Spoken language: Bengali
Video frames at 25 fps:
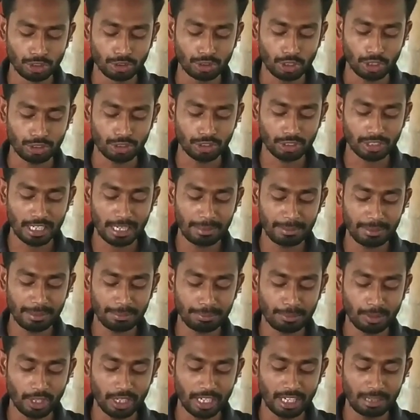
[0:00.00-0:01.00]
চট্টগ্রামে
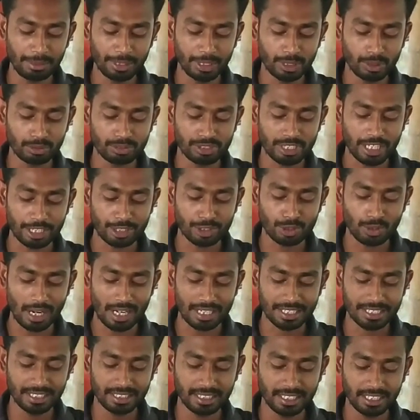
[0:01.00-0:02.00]
ব্রয়লার বিক্রি হচ্ছে একশো
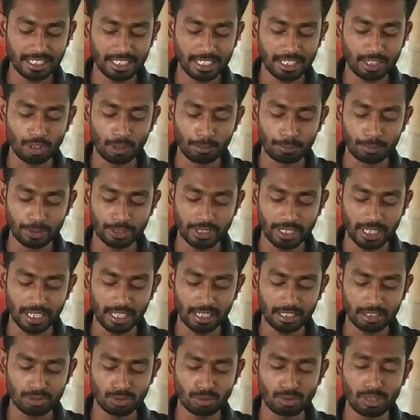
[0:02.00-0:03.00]
আশি থেকে নব্বই
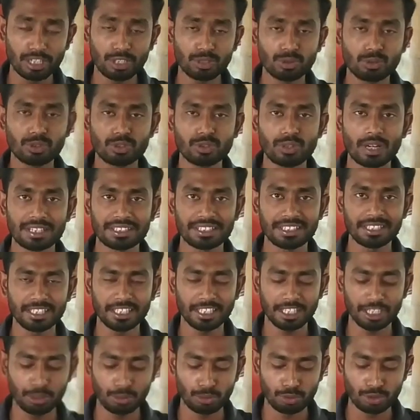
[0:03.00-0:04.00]
টাকা সোনালী দুইশো আশি
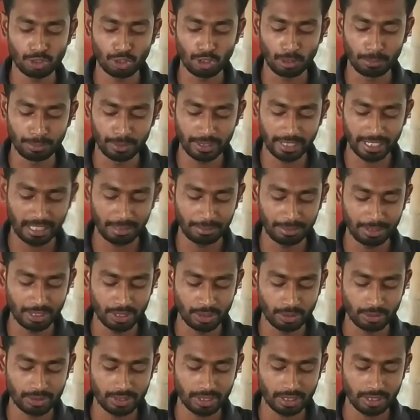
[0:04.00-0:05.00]
থেকে দুইশো নব্বই টাকা
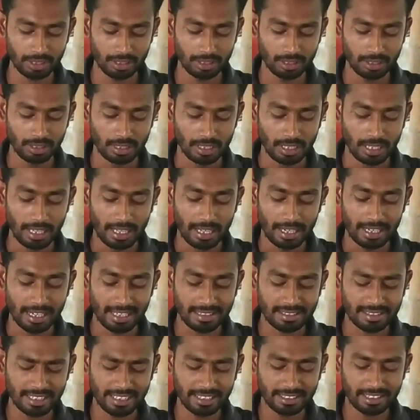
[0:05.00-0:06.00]
বিক্রি হচ্ছে
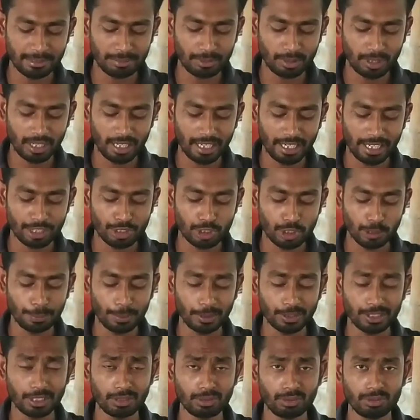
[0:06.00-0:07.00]
রাজশাহীতে ব্রয়লার একশো
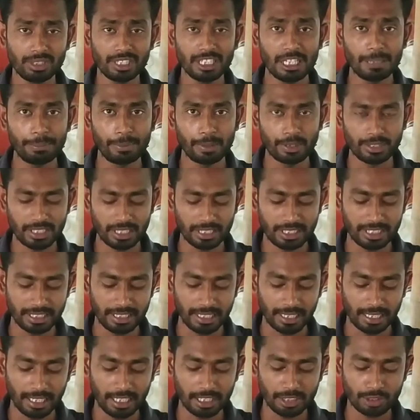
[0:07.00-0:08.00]
পঁচাত্তর থেকে পঁচাশি
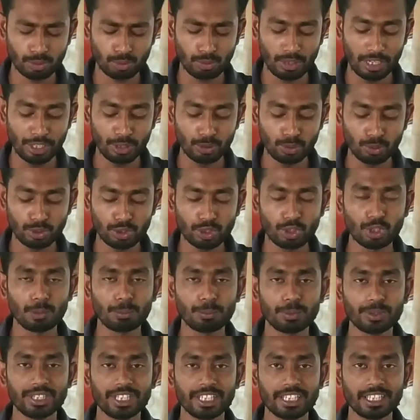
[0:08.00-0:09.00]
টাকা সোনালী দুইশো
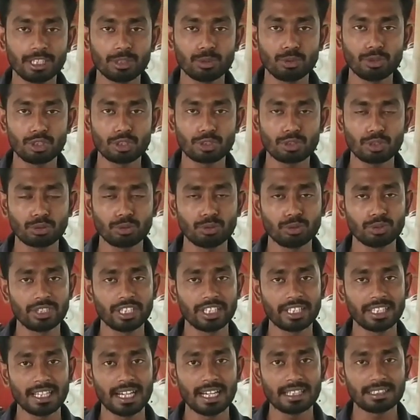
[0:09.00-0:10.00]
নব্বই থেকে দুইশো সত্তর
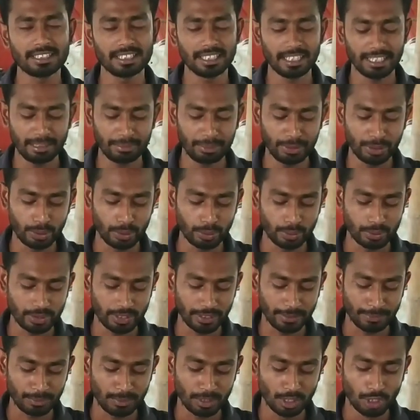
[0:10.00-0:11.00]
থেকে আশি টাকা বিক্রি
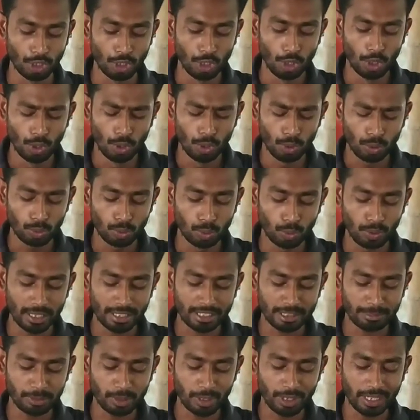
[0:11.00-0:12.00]
হচ্ছে
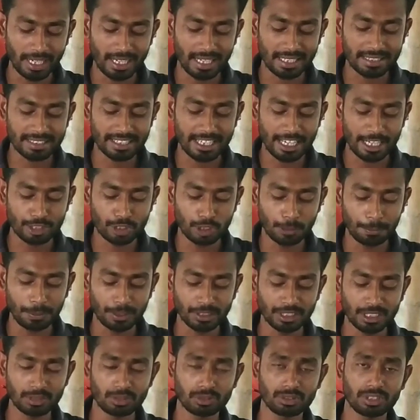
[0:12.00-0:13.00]
খুলনাতে ব্রয়লার আজকে একশো
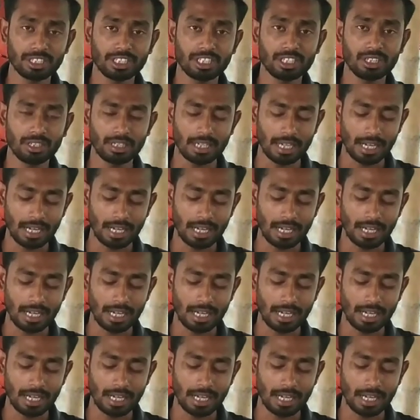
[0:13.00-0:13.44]
পঁচাত্তর থেকে